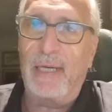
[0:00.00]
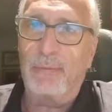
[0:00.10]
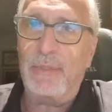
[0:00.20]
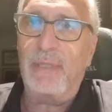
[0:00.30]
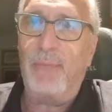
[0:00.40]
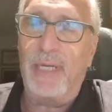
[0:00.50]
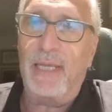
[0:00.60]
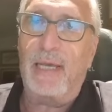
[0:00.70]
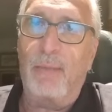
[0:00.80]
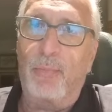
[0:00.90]
le
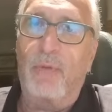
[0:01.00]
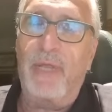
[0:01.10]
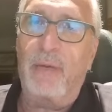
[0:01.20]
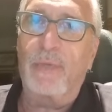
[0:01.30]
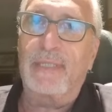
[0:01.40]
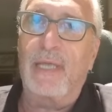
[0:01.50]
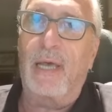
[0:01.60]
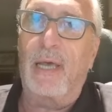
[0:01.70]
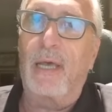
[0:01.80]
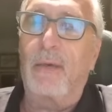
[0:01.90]
possibilità che può avere
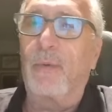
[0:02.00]
questa,